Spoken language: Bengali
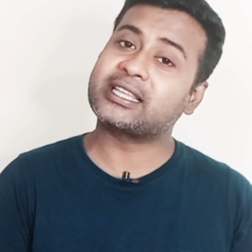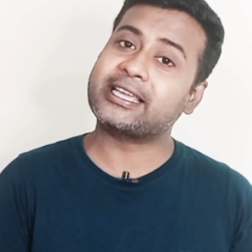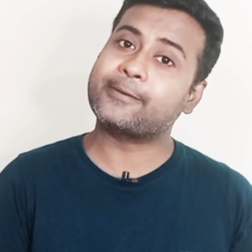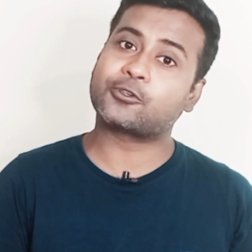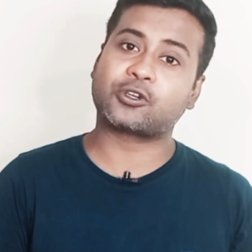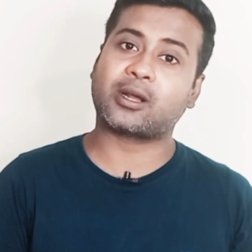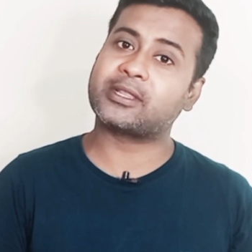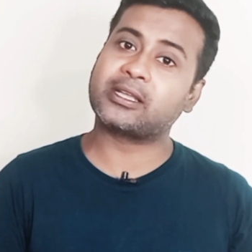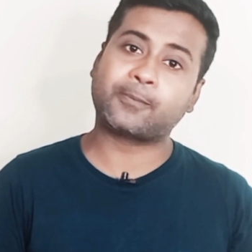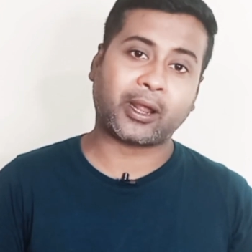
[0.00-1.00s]
থেকে এবছর
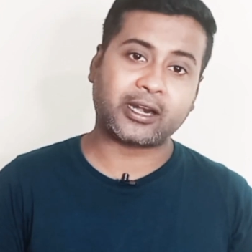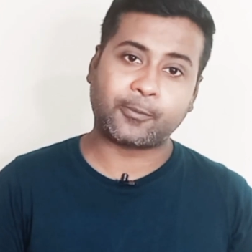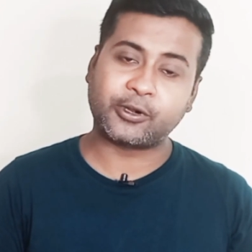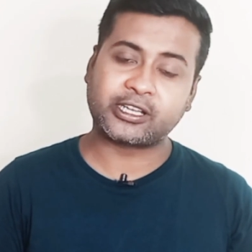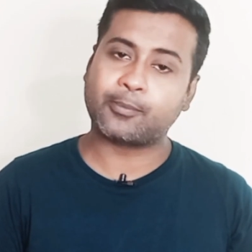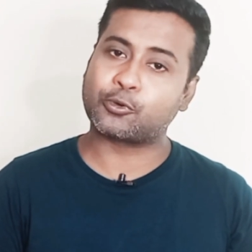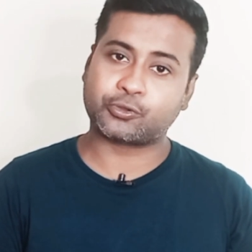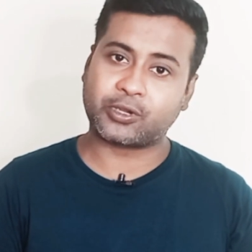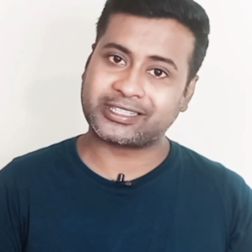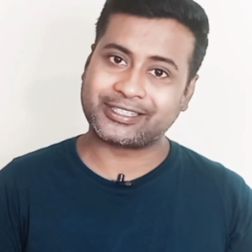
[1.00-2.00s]
আমাদের ফাইনাল পরীক্ষায়
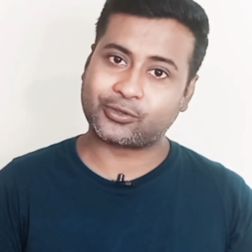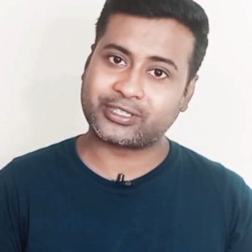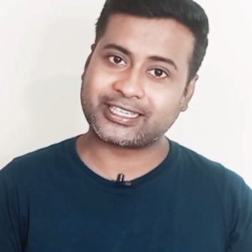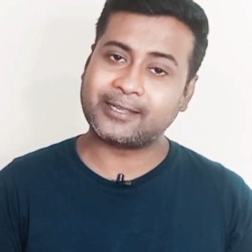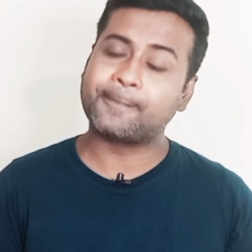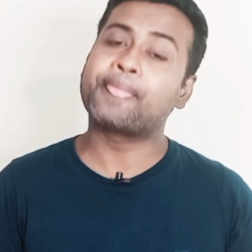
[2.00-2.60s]
প্রশ্ন আসতে যে